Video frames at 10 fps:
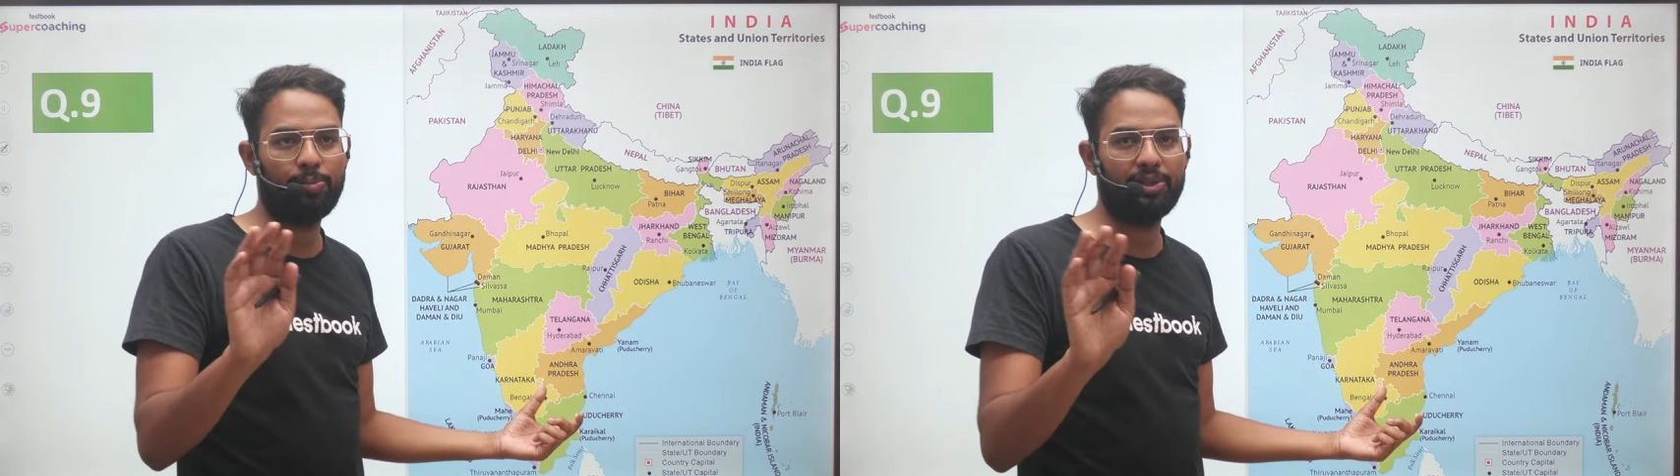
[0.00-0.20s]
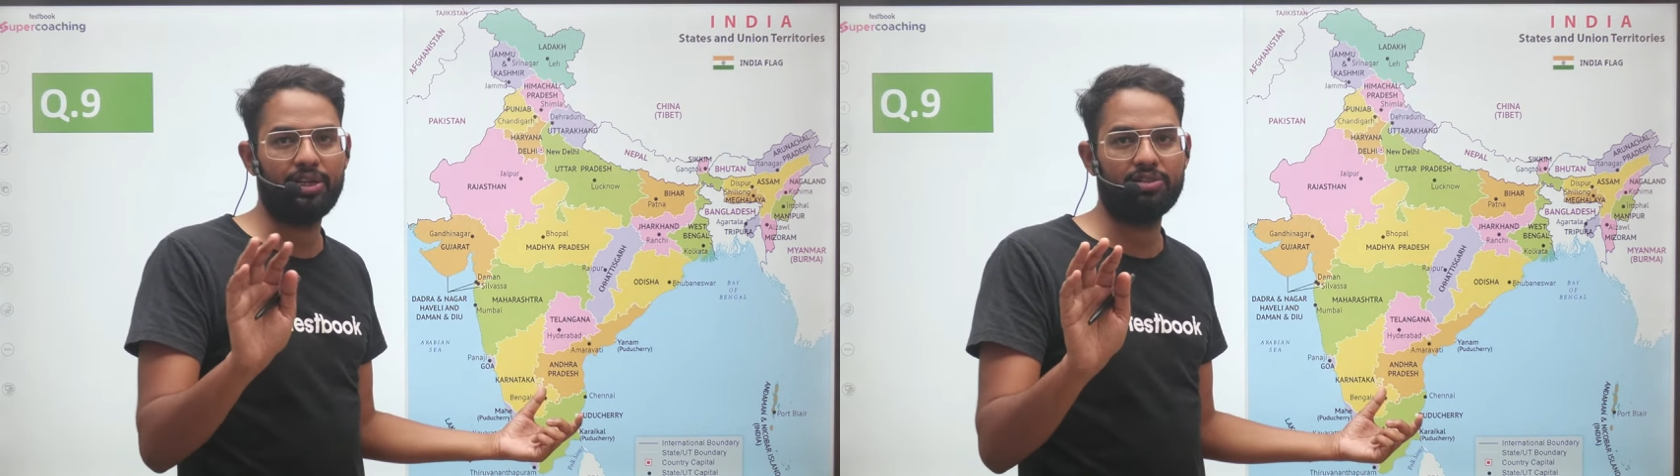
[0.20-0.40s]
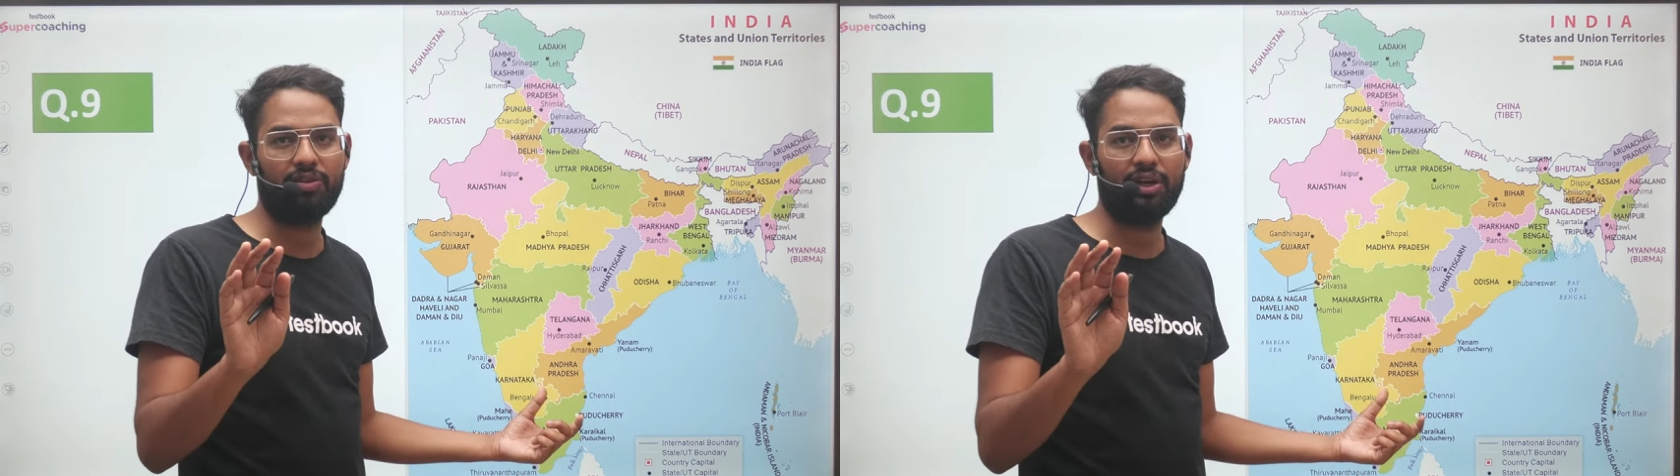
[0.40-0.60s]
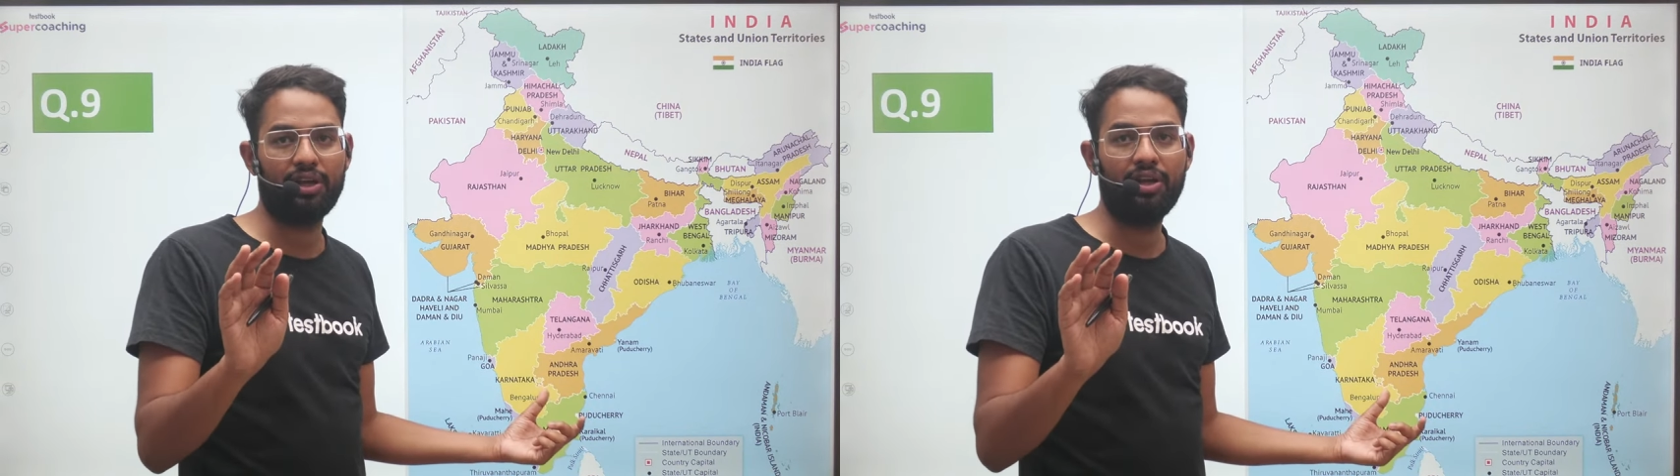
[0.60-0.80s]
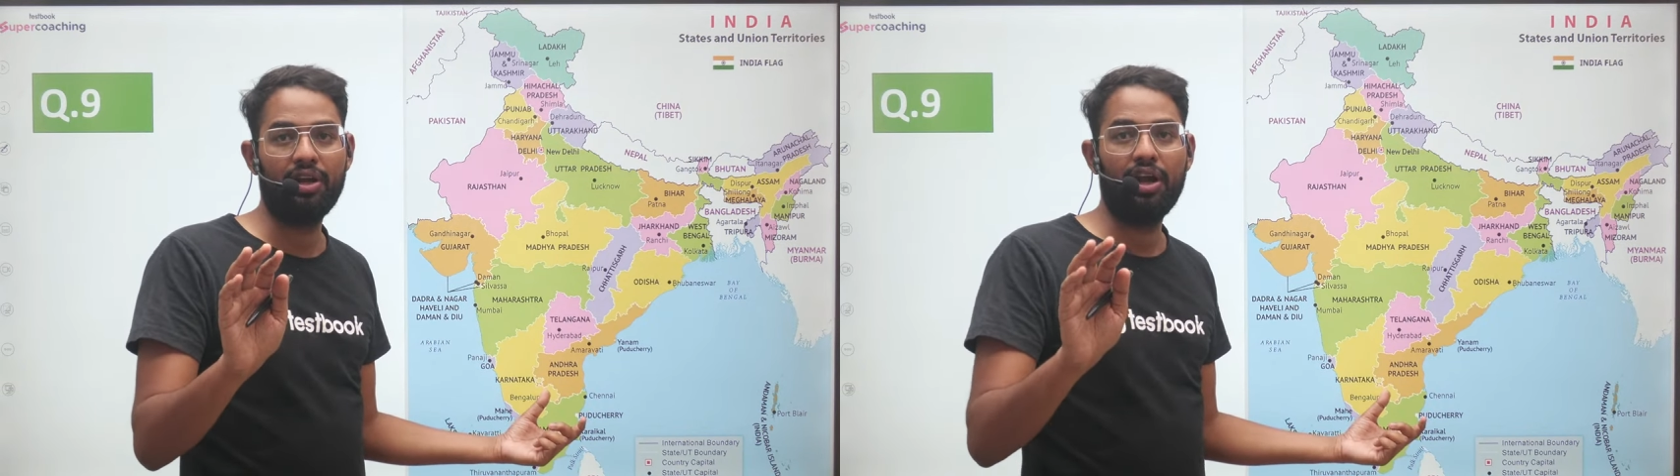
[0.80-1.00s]
प्रदेश वाले
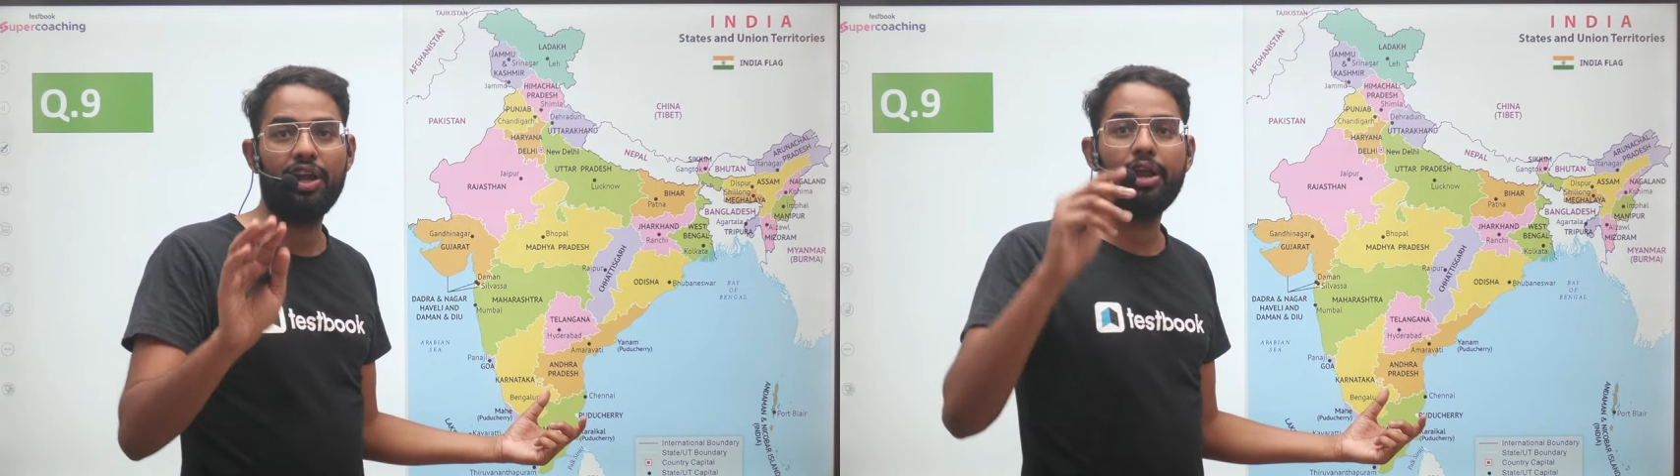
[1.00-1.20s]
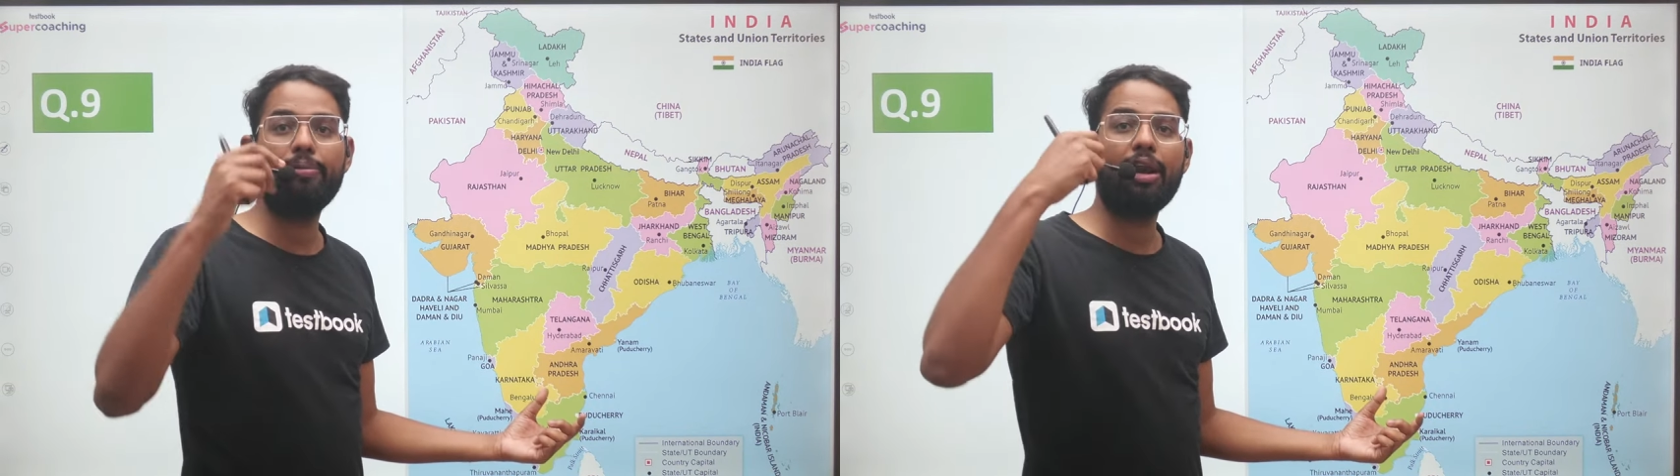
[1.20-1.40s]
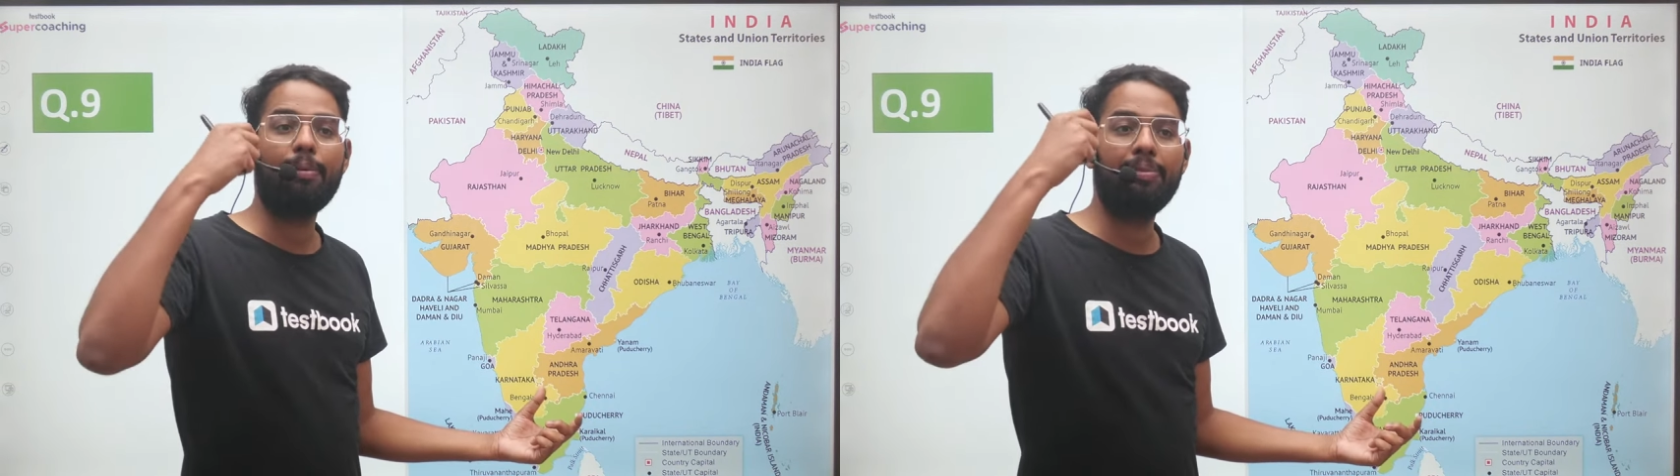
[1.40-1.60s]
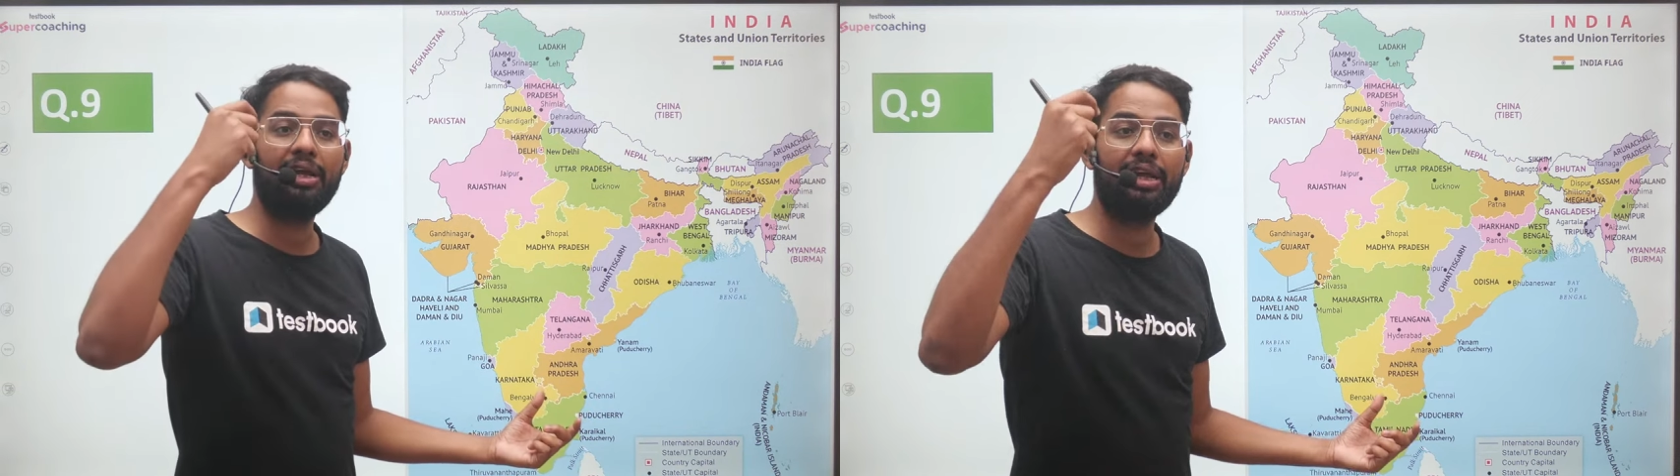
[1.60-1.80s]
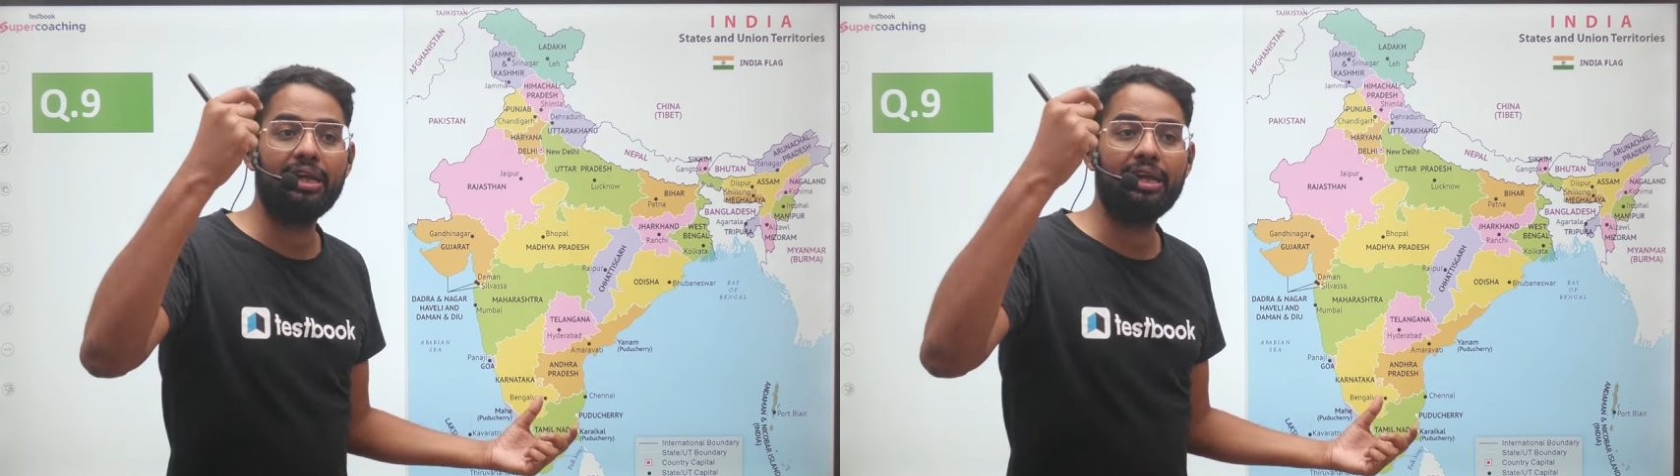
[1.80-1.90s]
एक बार अपने